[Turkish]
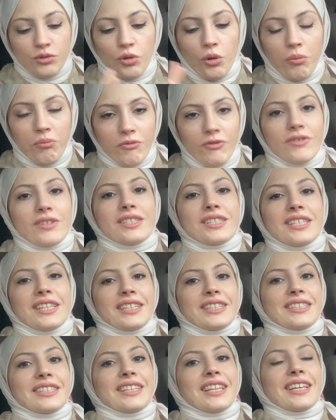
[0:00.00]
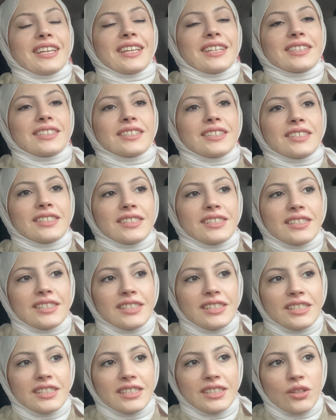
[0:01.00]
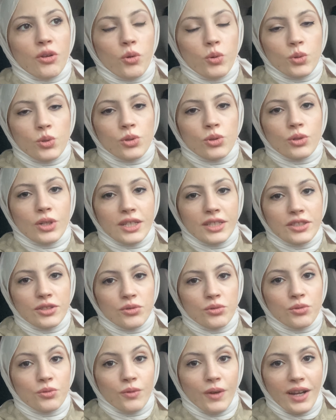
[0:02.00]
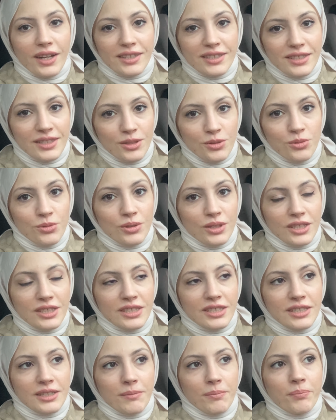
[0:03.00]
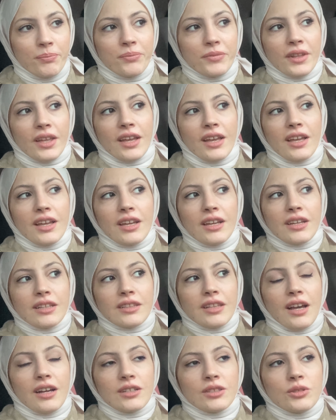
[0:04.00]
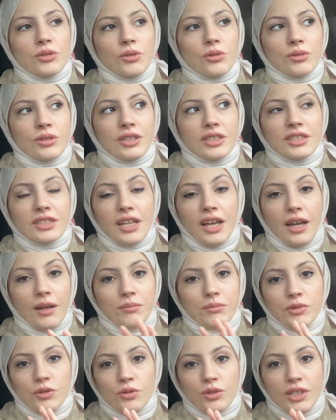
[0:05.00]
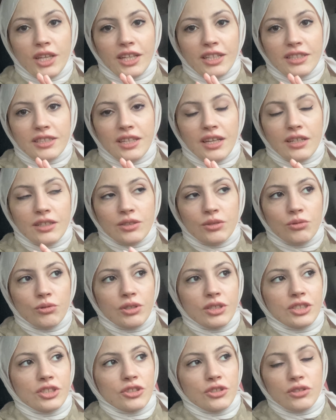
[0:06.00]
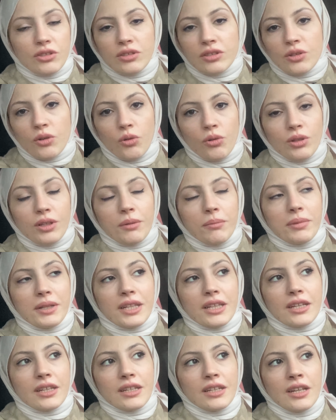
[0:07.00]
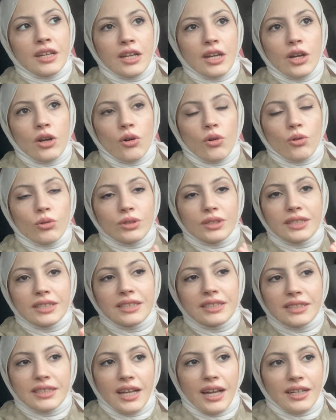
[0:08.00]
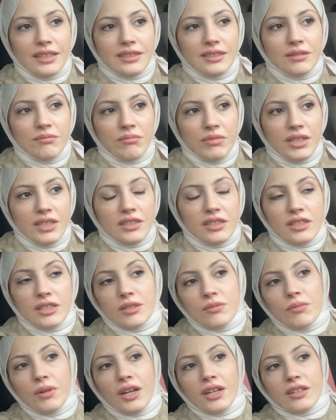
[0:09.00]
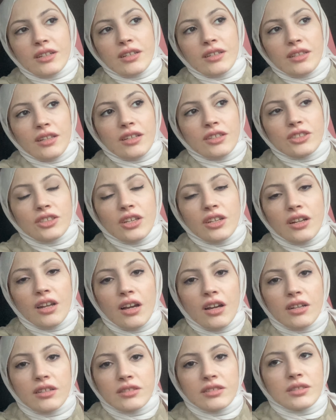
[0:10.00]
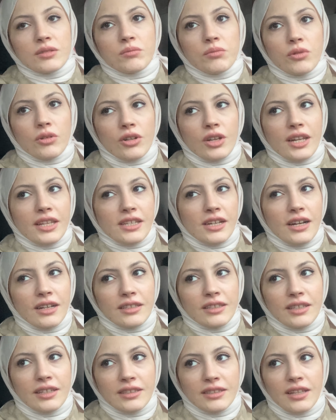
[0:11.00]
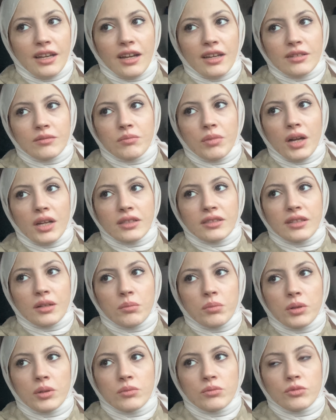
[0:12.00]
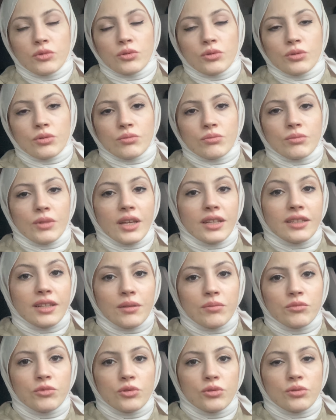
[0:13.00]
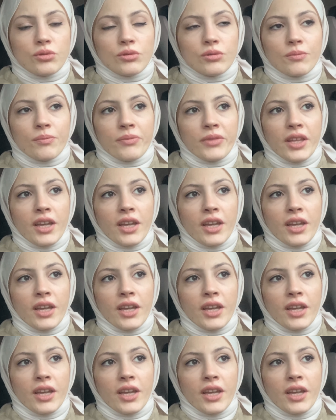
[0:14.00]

top vaziyetine getirirsin. İşte o süreç üniversite süreci. Daha sonra işte hem de yüksek lisans süreci de olabilir. O dinlendirme kısmı arkadaşlar artık böyle ya yeter ben yapamıyorum, edemiyorum,